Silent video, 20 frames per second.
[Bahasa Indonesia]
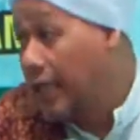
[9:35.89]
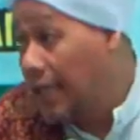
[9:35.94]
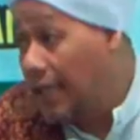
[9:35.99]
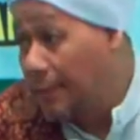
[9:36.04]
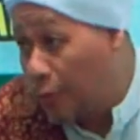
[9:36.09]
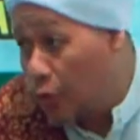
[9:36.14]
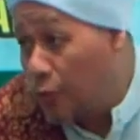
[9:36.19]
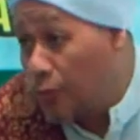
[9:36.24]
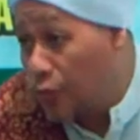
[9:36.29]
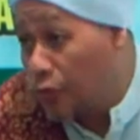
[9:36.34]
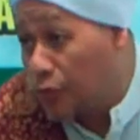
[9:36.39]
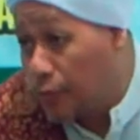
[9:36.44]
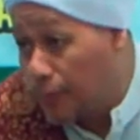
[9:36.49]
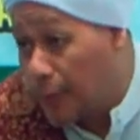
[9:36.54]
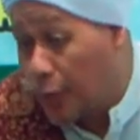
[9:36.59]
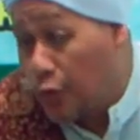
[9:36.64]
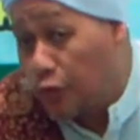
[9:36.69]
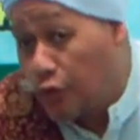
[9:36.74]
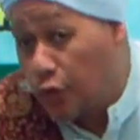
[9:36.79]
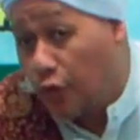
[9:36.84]
ini
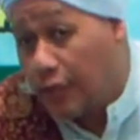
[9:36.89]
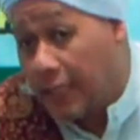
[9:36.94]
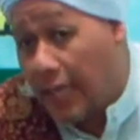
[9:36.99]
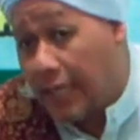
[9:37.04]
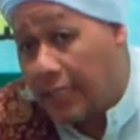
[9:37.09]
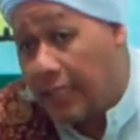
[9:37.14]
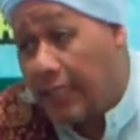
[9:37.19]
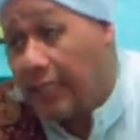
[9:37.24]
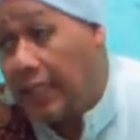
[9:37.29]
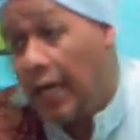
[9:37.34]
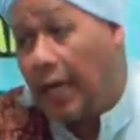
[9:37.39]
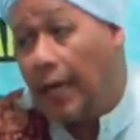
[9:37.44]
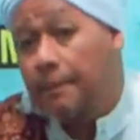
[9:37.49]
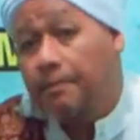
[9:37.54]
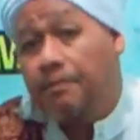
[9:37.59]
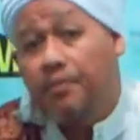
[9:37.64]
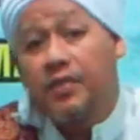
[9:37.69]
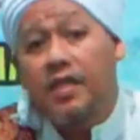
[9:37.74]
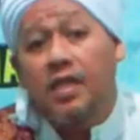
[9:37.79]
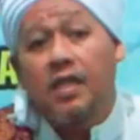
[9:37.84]
beruntungnya kita.
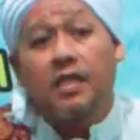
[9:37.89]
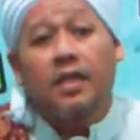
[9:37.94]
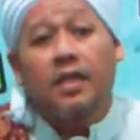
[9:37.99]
